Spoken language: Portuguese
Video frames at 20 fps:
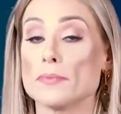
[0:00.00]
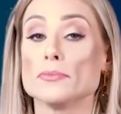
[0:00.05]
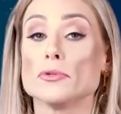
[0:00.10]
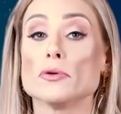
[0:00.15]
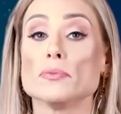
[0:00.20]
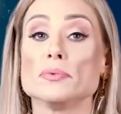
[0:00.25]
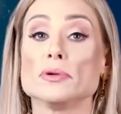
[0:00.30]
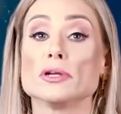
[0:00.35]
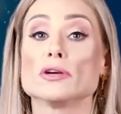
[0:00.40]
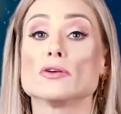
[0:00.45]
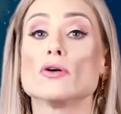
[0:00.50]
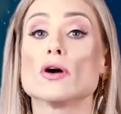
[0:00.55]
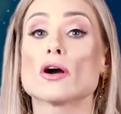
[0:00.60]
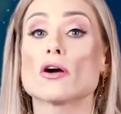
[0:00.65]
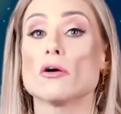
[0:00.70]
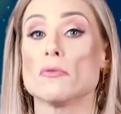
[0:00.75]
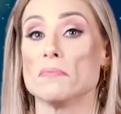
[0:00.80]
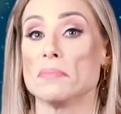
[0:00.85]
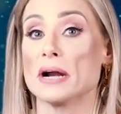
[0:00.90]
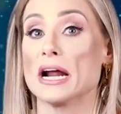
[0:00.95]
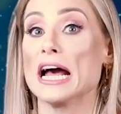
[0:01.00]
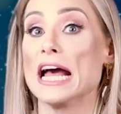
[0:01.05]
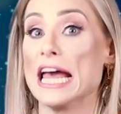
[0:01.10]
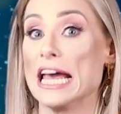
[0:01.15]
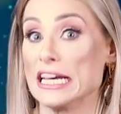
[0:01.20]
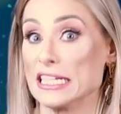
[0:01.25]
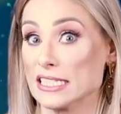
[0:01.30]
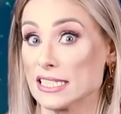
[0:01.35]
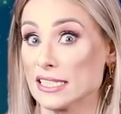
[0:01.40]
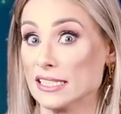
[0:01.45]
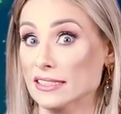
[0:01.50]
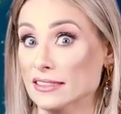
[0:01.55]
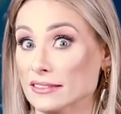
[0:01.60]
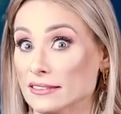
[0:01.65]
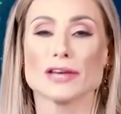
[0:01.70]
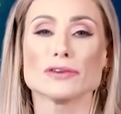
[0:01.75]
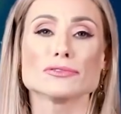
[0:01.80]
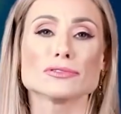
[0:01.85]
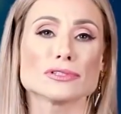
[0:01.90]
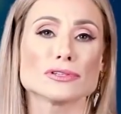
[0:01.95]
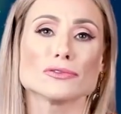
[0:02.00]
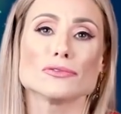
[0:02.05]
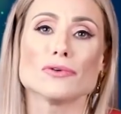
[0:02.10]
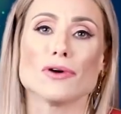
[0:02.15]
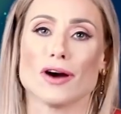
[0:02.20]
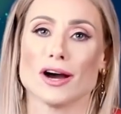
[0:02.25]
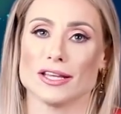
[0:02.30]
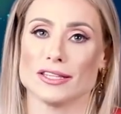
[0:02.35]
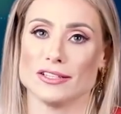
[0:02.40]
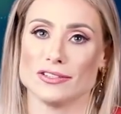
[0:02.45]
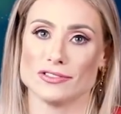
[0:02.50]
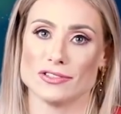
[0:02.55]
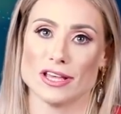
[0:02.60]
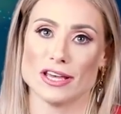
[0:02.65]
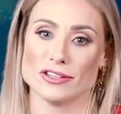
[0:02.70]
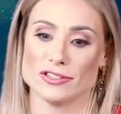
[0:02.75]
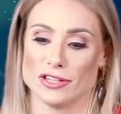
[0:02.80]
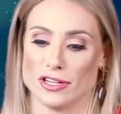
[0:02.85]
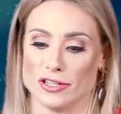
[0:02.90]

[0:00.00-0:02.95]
me obrigou a comprar essa. Eu sigo ordens, né,